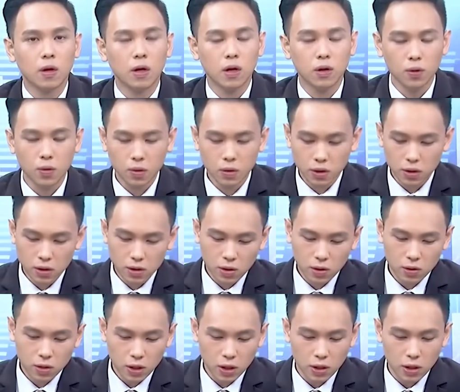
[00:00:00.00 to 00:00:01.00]
很多事
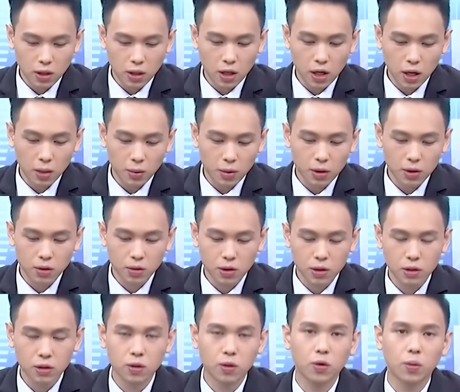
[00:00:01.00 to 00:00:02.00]
都是一体两面，尤
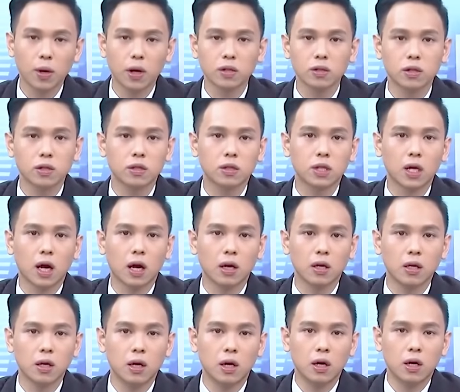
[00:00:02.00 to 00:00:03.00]
其是股票市场，
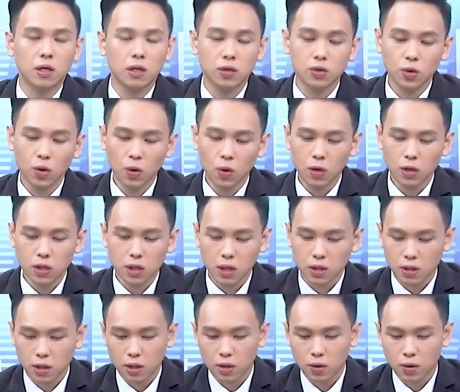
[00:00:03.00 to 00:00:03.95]
你说会上